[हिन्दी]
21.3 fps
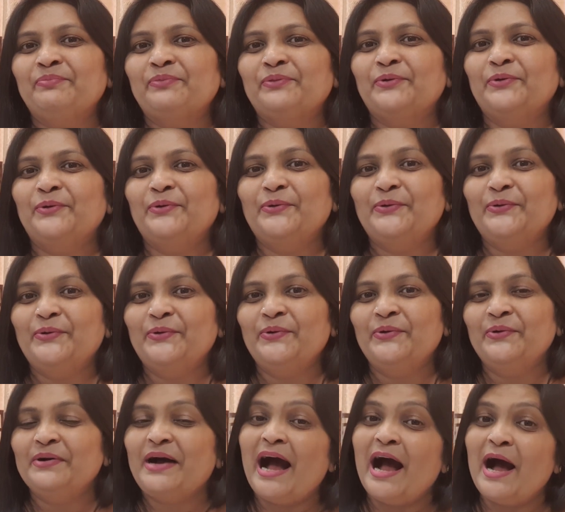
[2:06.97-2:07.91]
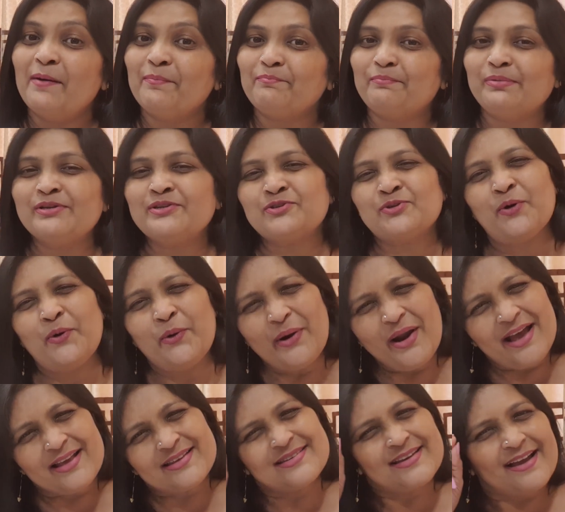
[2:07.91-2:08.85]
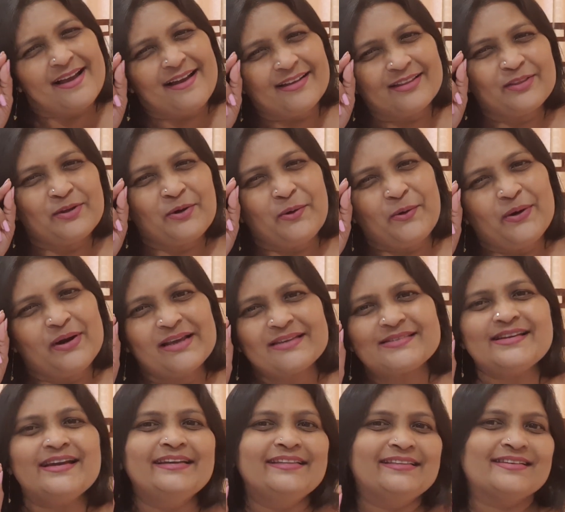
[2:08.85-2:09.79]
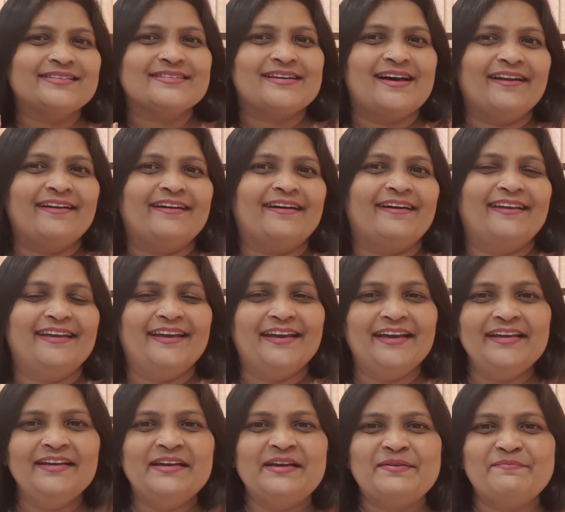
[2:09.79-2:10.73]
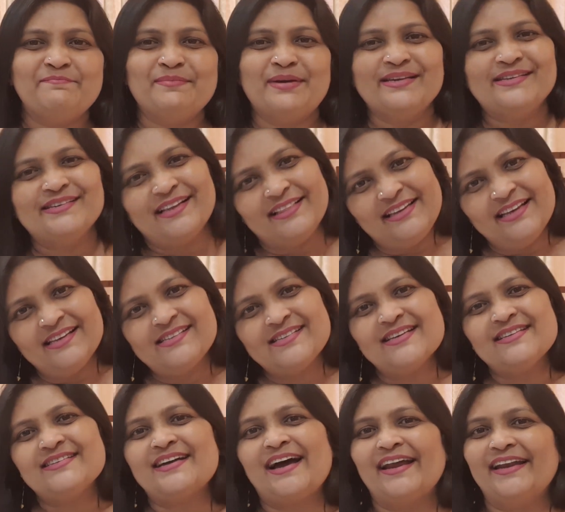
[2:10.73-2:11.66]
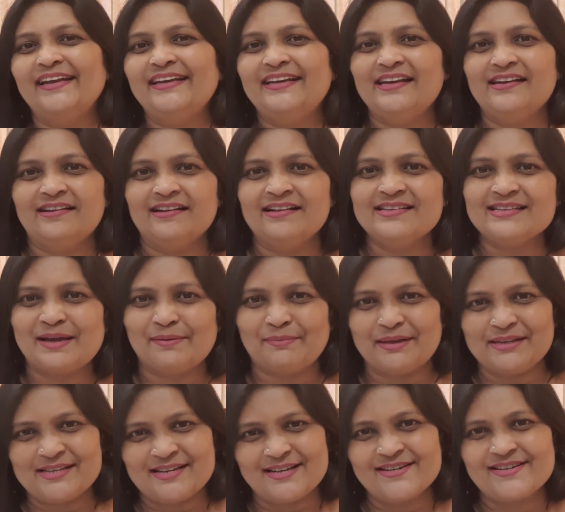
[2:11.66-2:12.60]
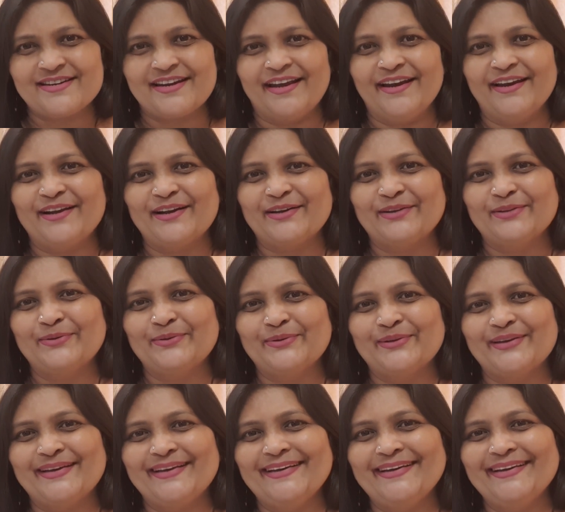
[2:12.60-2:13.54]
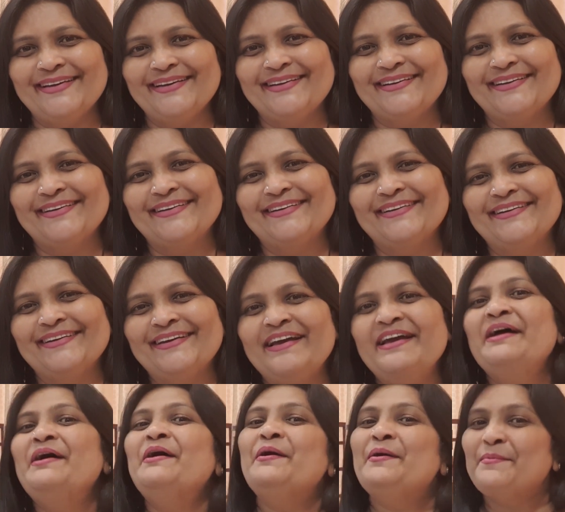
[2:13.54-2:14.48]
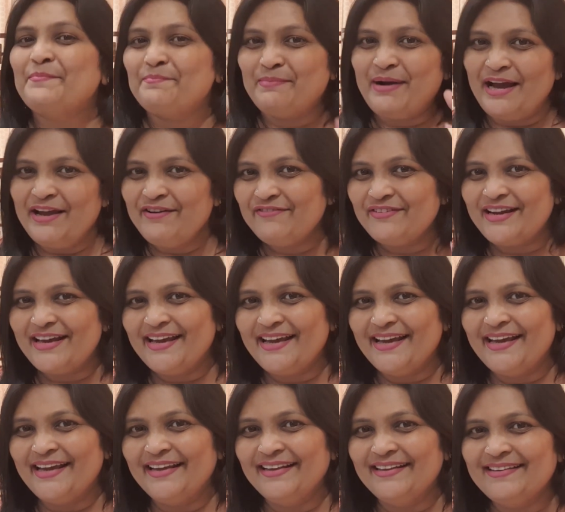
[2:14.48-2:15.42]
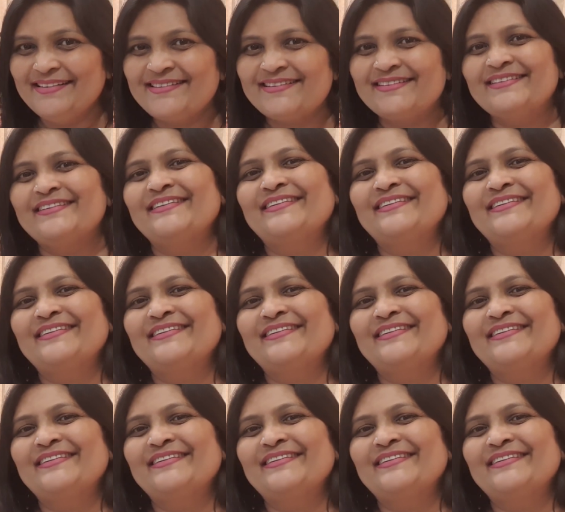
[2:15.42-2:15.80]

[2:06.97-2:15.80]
तो आप बस थोड़ा सा थोड़ा सा इंतज़ार करिए मैं जल्दी से सारी डिटेल्स आपके साथ शेयर कर दूँगी बाय फ्रेंड्स